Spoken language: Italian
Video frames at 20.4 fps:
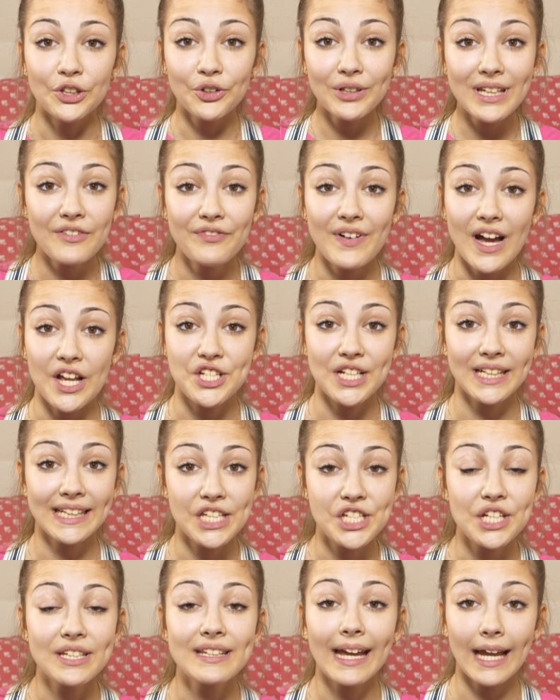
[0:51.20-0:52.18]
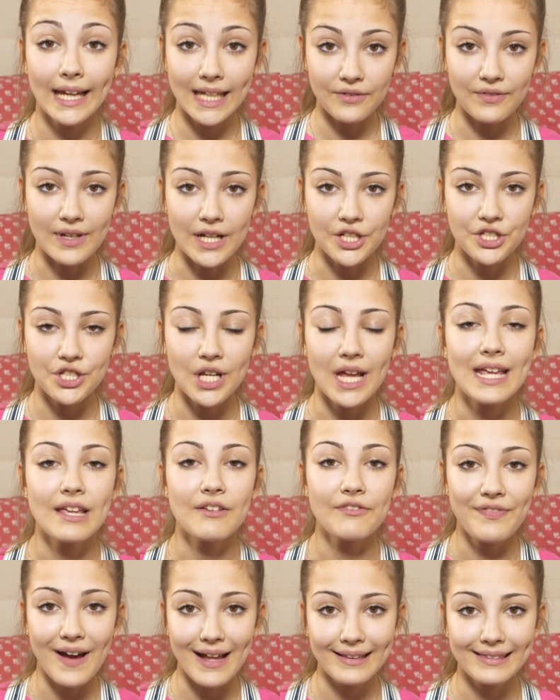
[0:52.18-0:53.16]
Non è facile decidere chi vince,
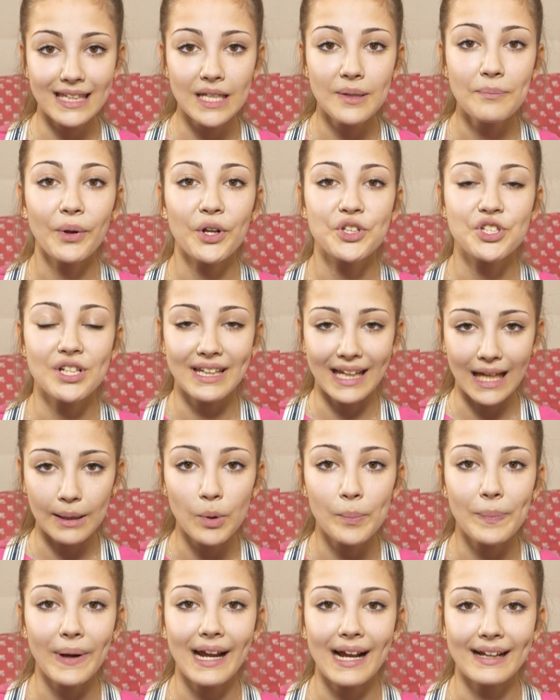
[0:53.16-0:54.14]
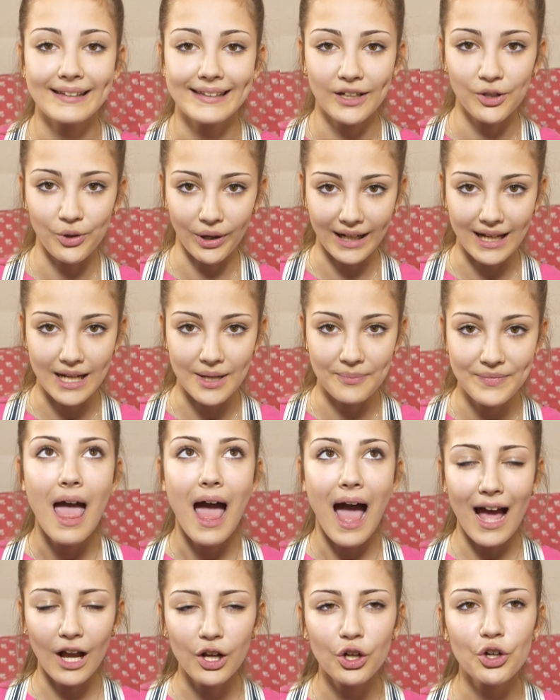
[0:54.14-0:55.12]
infatti procederemo per categorie.
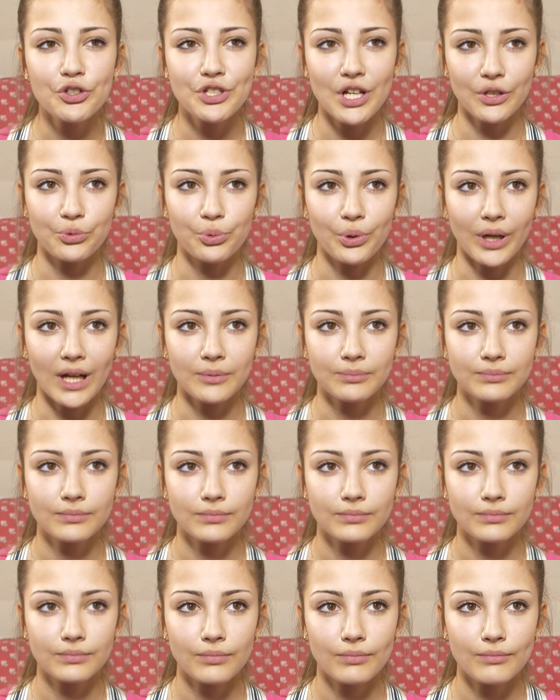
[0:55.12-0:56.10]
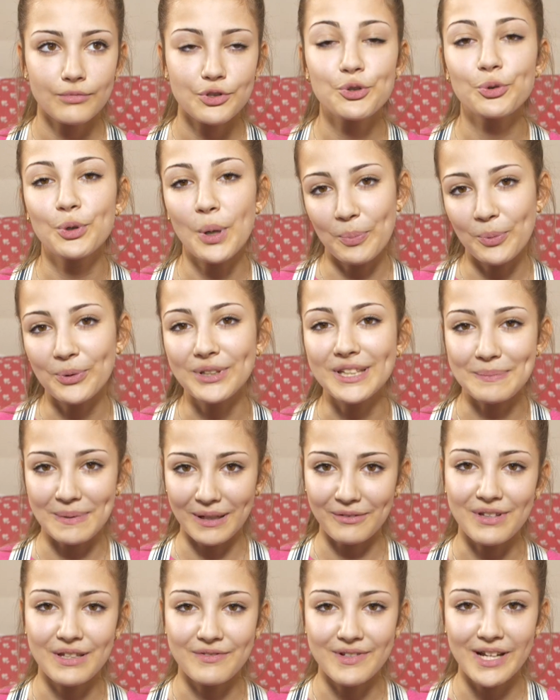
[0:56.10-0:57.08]
Acconciatura, 5 punti
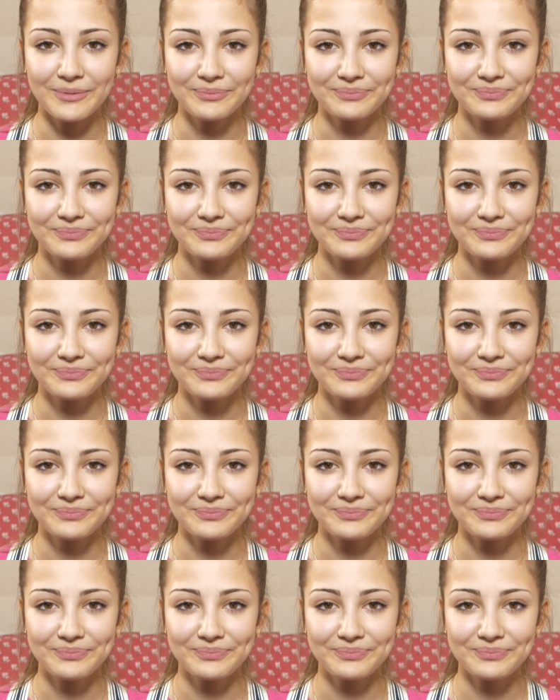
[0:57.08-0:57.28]
per Vivian.